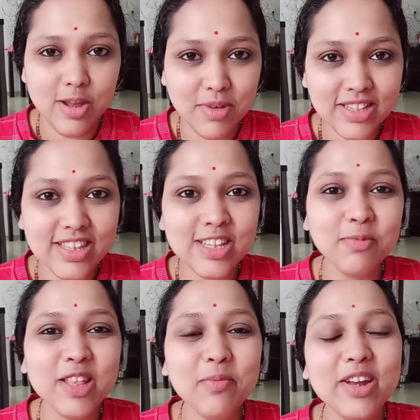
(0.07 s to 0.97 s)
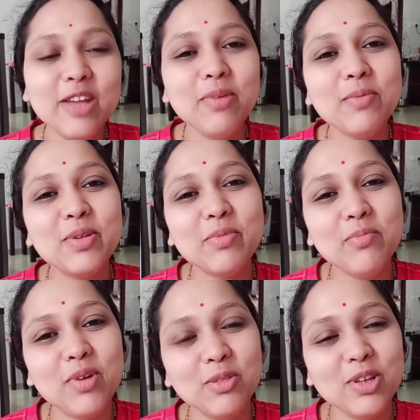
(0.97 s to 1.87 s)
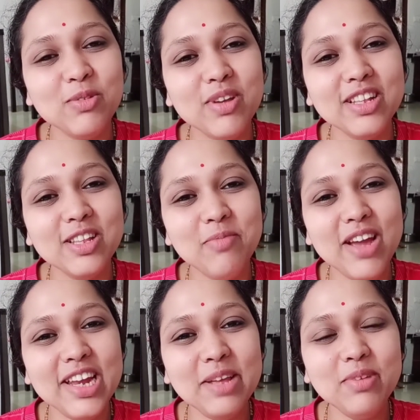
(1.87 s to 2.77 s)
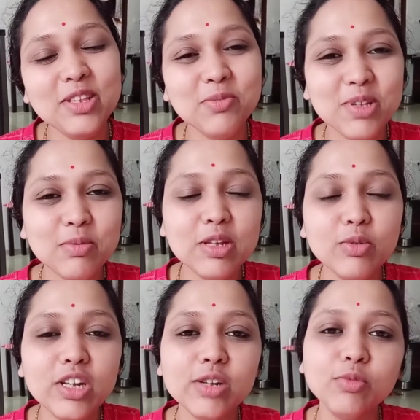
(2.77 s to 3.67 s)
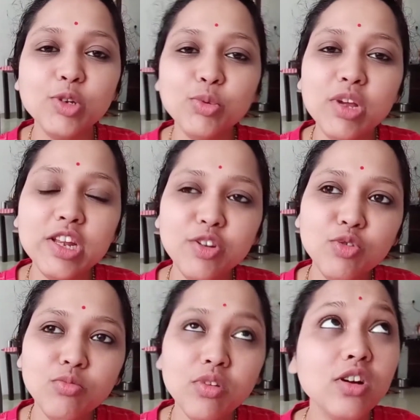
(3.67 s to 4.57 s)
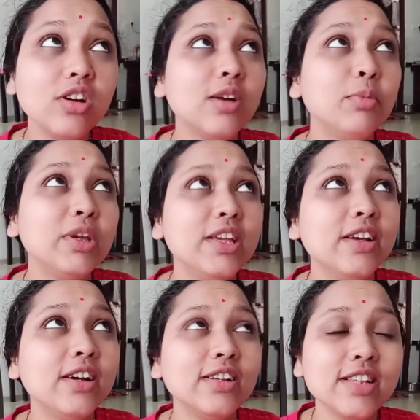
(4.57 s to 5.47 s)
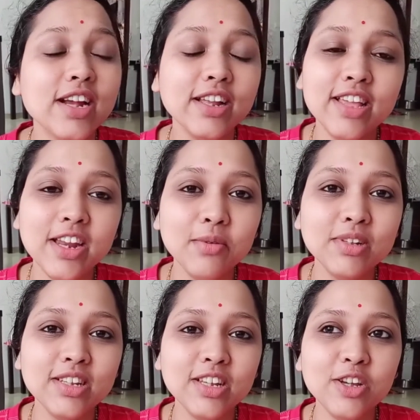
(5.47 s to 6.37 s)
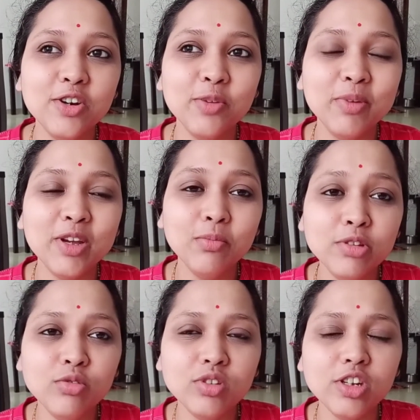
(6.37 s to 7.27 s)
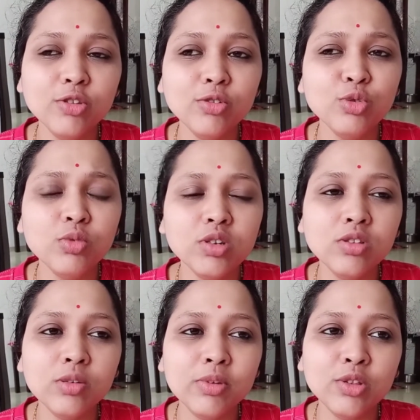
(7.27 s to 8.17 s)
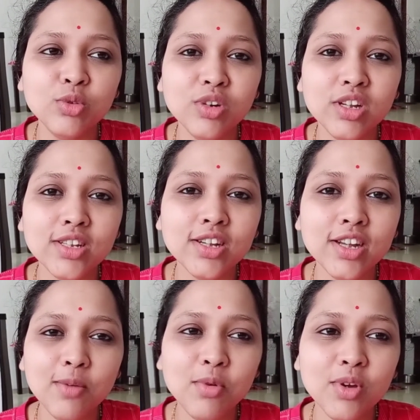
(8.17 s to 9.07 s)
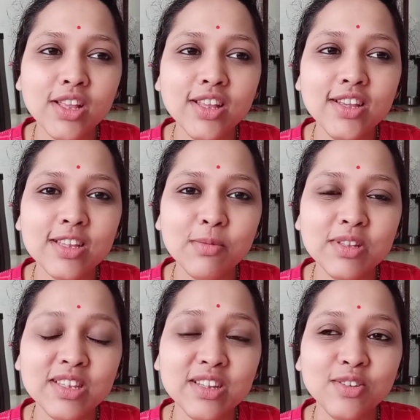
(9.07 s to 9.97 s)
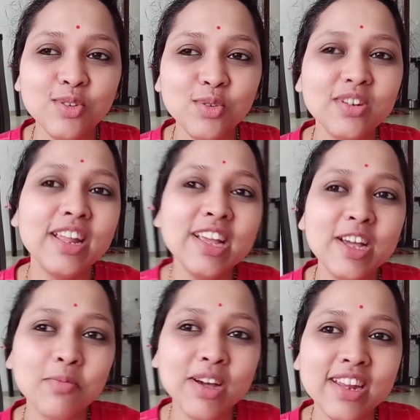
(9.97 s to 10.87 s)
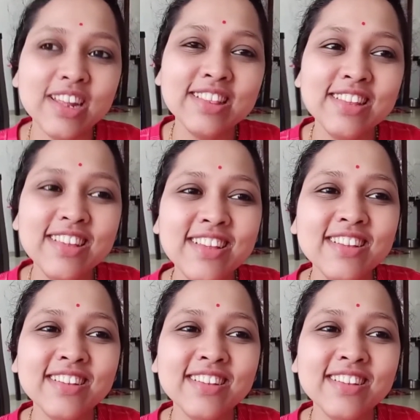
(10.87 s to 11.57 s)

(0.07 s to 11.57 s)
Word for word: नमस्ते स्मिता पीडिया में आप सबका बहुत बहुत स्वागत है माय नेम इज बसमिता वेलकम टू ए न्यू ब्लॉग अभी साढ़े ग्यारह बजे है और मैं अभी शूट करी हूँ सुबह तबीयत थोड़ा सा खराब हो गया था इसके वजह से शूट नहीं कर पा रही थी